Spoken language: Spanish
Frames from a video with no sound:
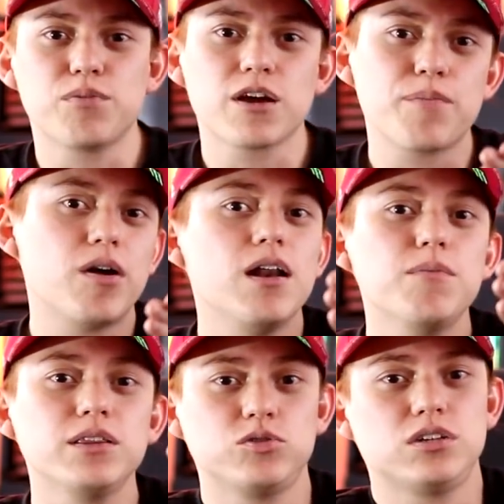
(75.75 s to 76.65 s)
porque
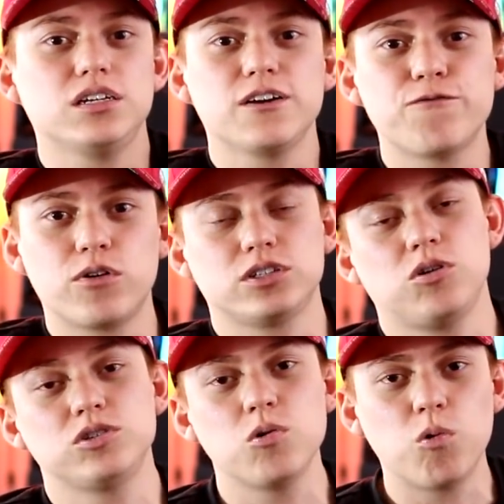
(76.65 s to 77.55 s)
probablemente ustedes en Forza
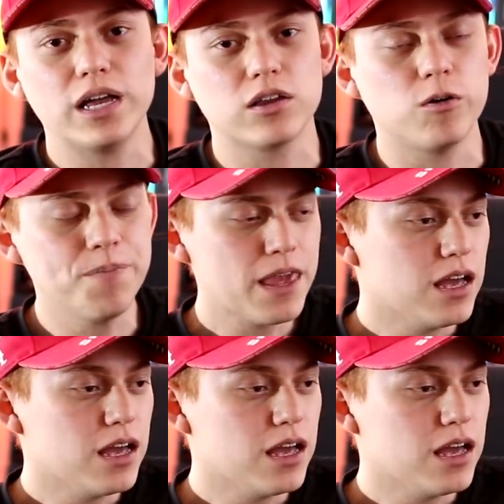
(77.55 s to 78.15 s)
Horizon 4